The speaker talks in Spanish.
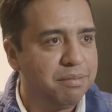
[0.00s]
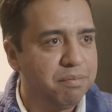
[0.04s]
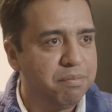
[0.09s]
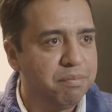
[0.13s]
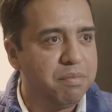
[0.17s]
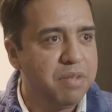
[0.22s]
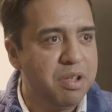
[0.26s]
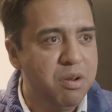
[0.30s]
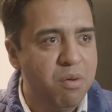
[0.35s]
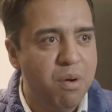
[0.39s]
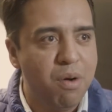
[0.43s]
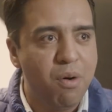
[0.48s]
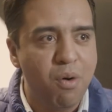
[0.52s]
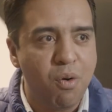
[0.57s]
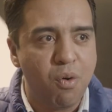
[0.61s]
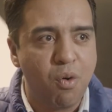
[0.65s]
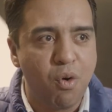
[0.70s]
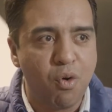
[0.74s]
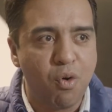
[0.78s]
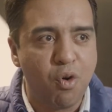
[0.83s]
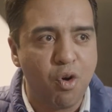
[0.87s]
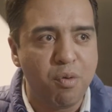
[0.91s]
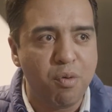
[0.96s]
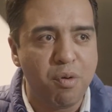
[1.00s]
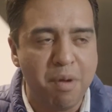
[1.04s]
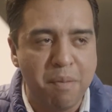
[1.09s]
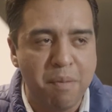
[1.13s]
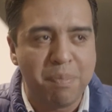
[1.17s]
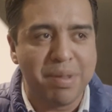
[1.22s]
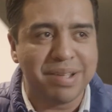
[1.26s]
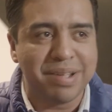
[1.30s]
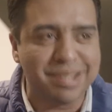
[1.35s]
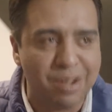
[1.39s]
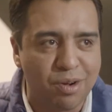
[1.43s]
y luego cómo
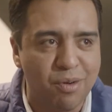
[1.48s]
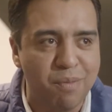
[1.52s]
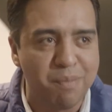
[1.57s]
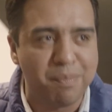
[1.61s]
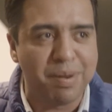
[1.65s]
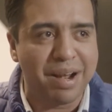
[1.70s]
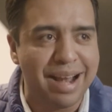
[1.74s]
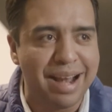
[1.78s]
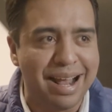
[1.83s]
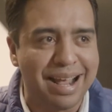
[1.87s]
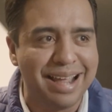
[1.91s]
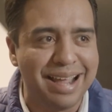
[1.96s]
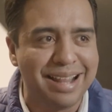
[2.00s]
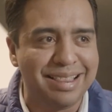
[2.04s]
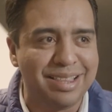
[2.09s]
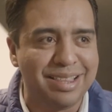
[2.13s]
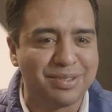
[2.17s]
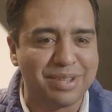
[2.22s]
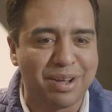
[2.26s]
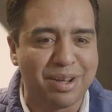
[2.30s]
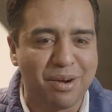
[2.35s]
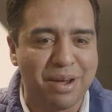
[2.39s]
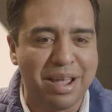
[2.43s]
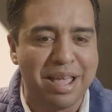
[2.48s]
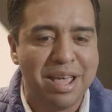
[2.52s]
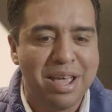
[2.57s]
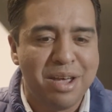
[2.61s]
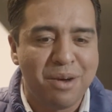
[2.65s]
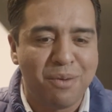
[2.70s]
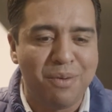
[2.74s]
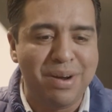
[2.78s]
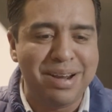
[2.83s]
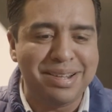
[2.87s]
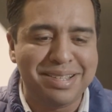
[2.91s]
empieza a comprar la gente, o
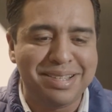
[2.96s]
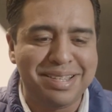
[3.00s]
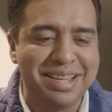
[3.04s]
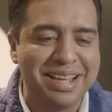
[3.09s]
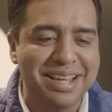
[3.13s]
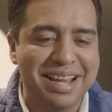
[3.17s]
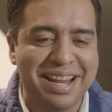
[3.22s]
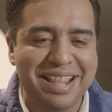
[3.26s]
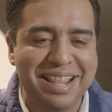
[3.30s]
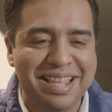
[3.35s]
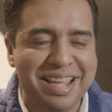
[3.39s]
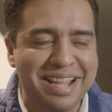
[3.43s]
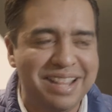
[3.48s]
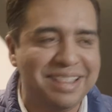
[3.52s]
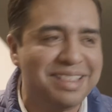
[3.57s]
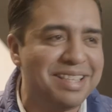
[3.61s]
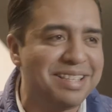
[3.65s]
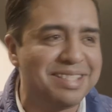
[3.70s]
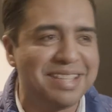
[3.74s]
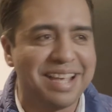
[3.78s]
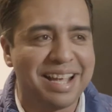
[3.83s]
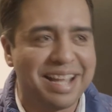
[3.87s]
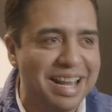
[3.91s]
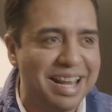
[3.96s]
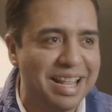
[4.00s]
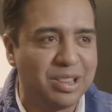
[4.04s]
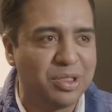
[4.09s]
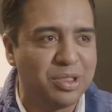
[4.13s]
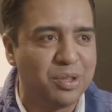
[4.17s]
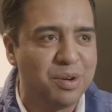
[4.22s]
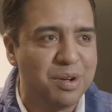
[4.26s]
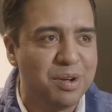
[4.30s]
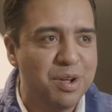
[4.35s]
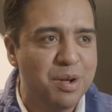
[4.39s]
sea, ¿cuál es ese ingrediente
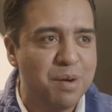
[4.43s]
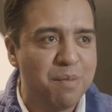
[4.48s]
secreto